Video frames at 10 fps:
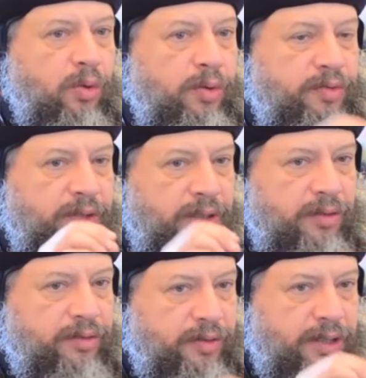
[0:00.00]
وفي
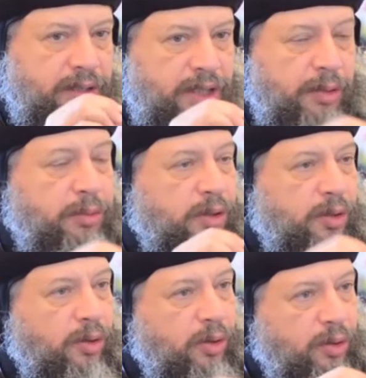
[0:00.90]
في نعمة
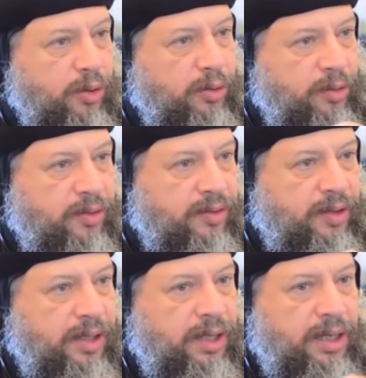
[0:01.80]
الروح
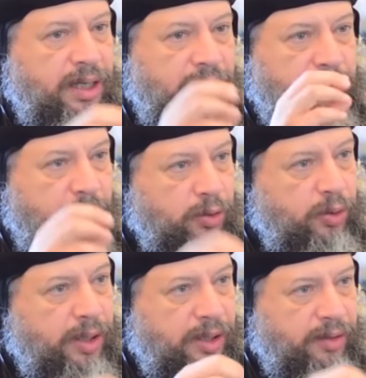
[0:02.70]
القدس اللي
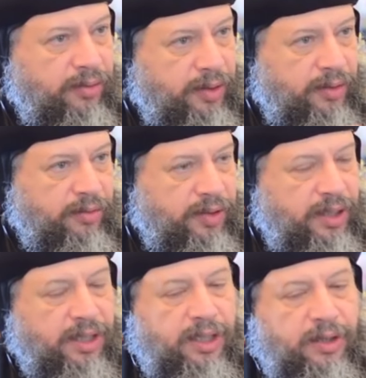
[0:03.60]
بياخدوها في
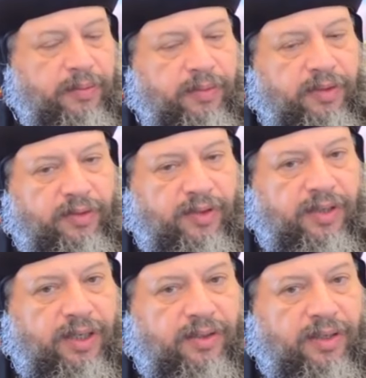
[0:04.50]
في في
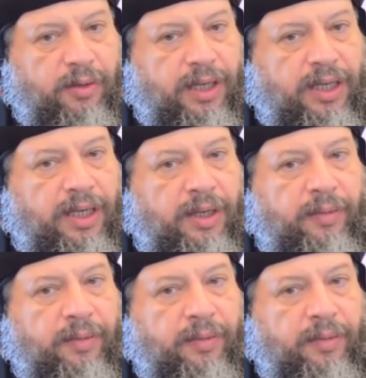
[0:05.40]
سر الزواج